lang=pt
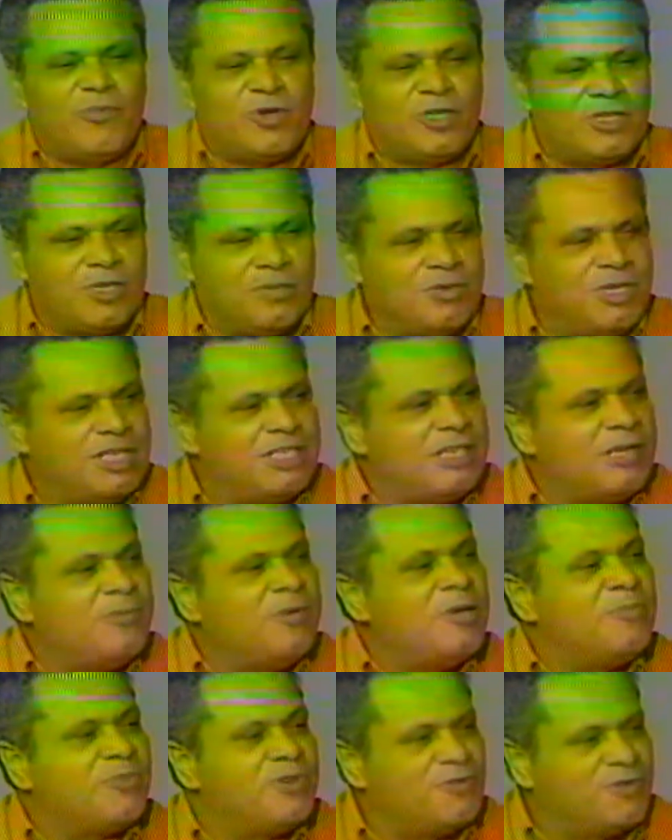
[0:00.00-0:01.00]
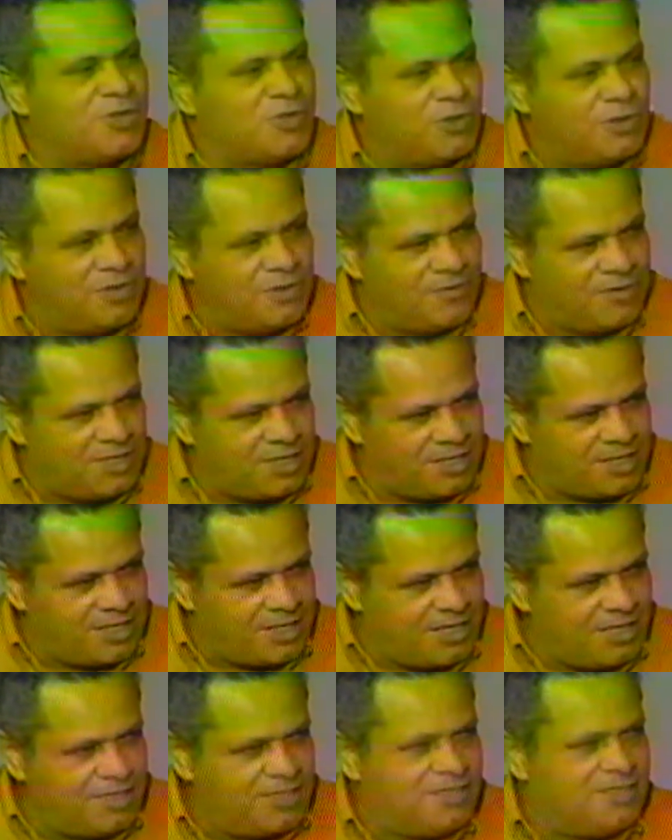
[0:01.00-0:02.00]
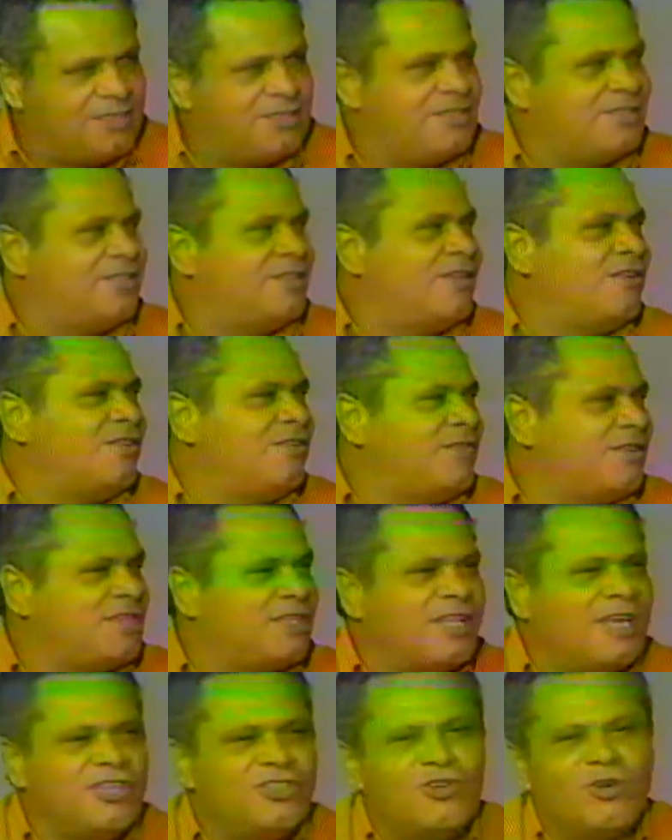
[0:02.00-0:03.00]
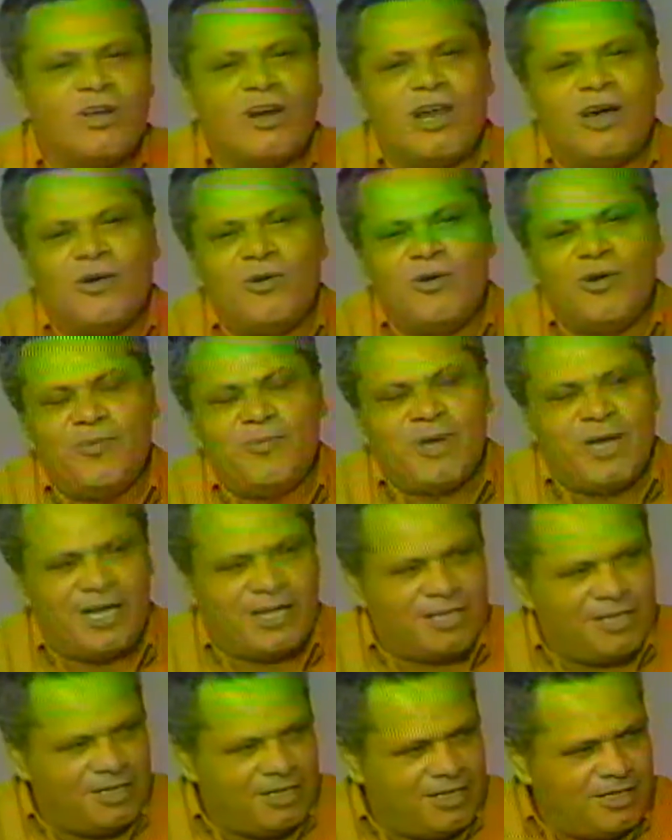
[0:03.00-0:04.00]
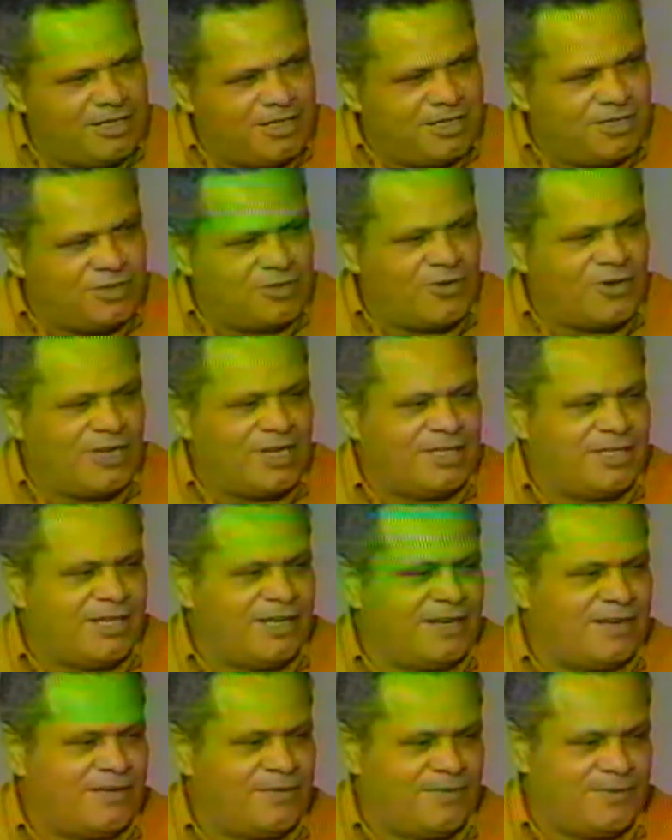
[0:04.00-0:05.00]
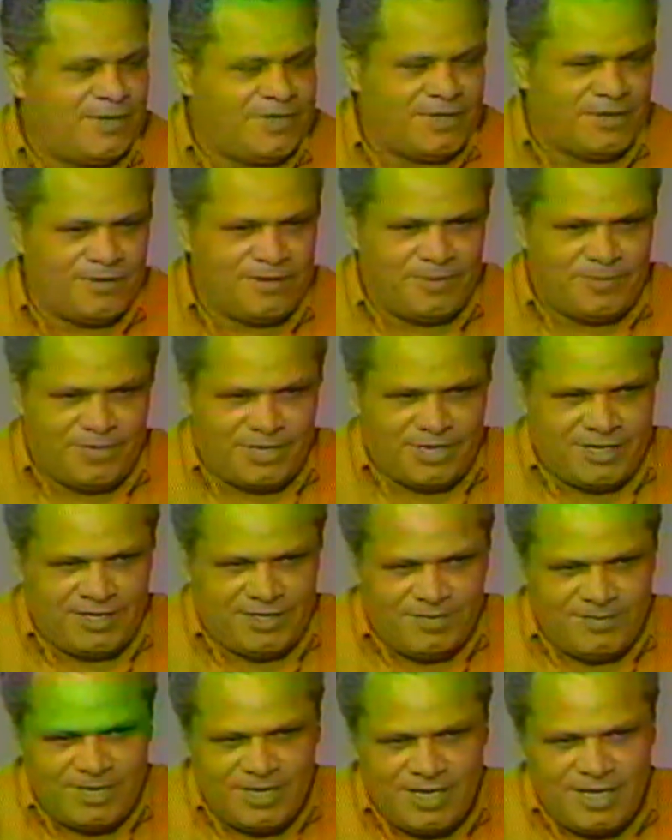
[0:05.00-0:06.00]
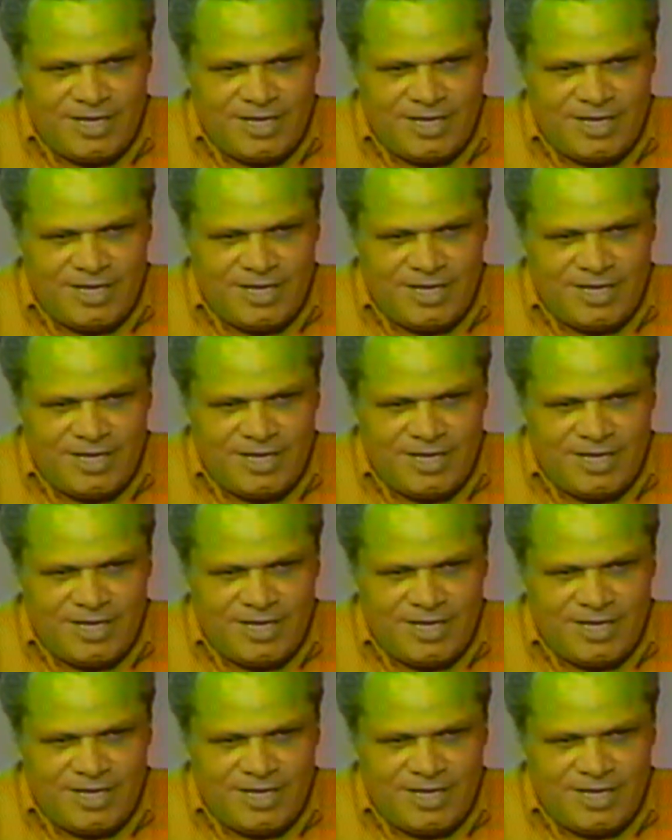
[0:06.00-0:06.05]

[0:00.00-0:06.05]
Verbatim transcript: possamos receber professores visitantes da Universidade de Oklahoma, aqui na Escola Técnica Federal da Paraíba,